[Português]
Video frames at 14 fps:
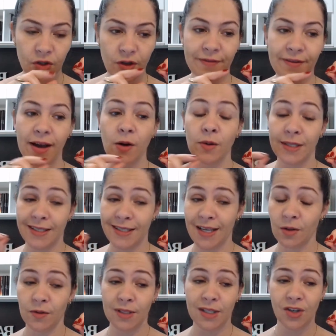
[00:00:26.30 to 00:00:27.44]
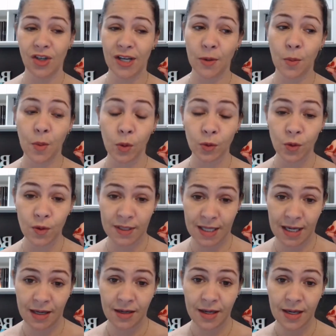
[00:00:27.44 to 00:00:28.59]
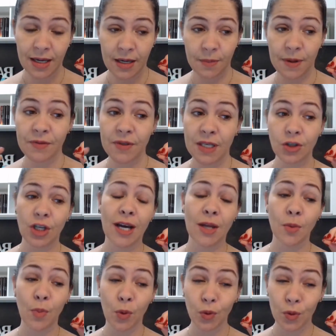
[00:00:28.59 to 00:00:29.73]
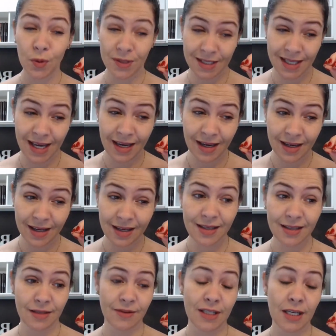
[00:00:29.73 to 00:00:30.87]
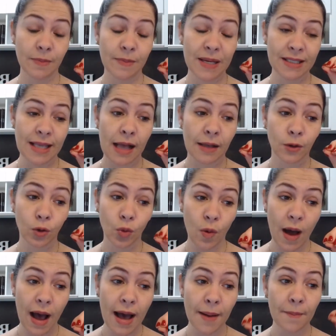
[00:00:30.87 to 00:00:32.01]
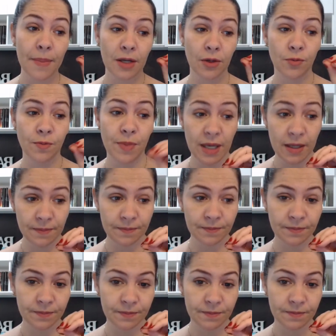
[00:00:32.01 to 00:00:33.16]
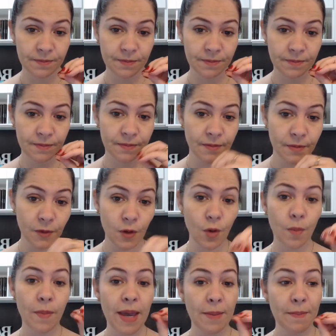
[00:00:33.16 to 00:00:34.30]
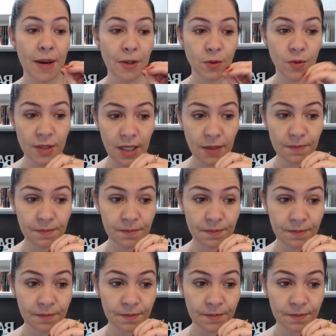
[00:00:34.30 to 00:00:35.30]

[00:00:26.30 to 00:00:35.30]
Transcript: só vai acontecer quando você chegar no ponto Z. E para você chegar no ponto Z, você vai ter que passar do A para o B, do B para o C,